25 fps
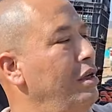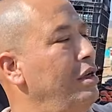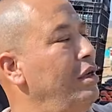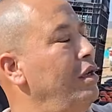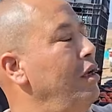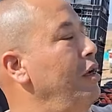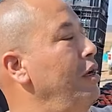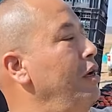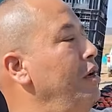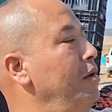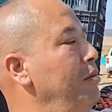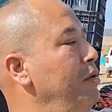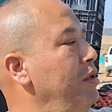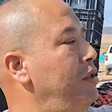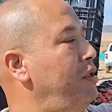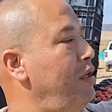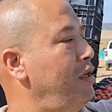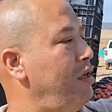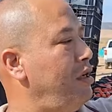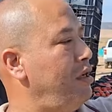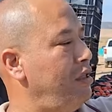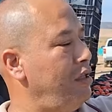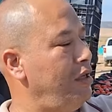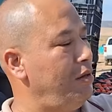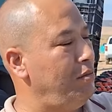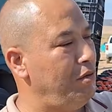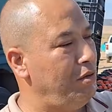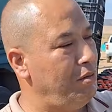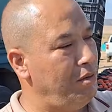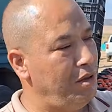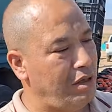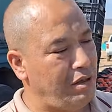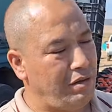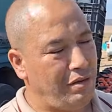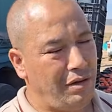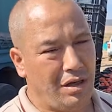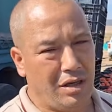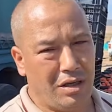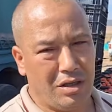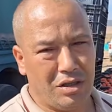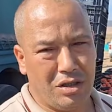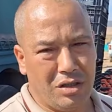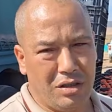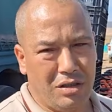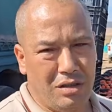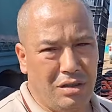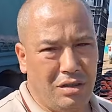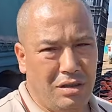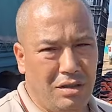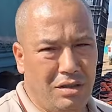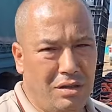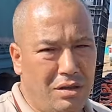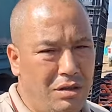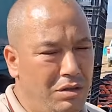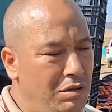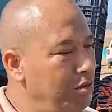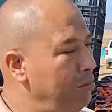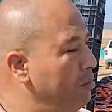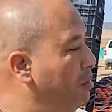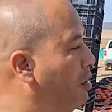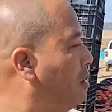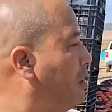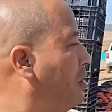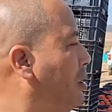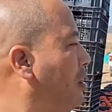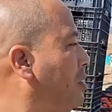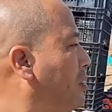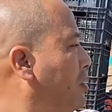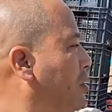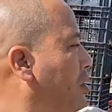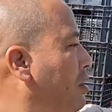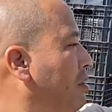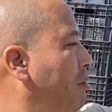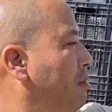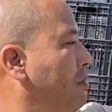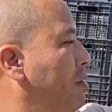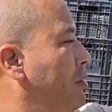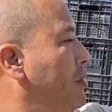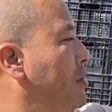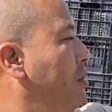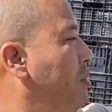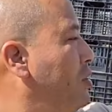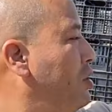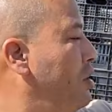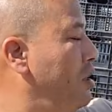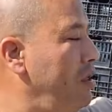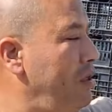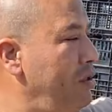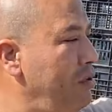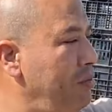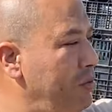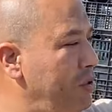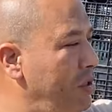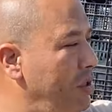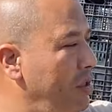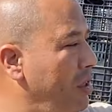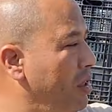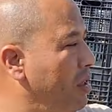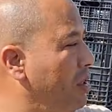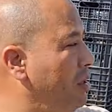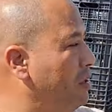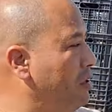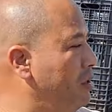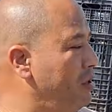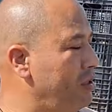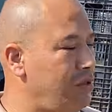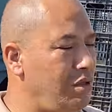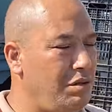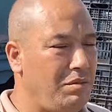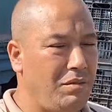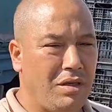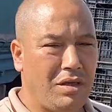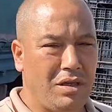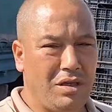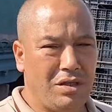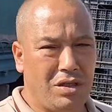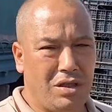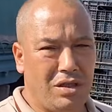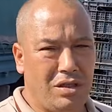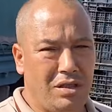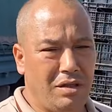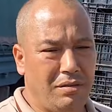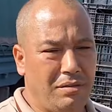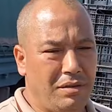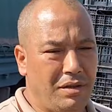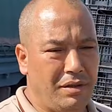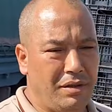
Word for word: لهنا 200 خدام وما يكفيهاش الله يبارك وما كانش هو ديجا اليوم جينا راح نصرجيو ما كانش خدام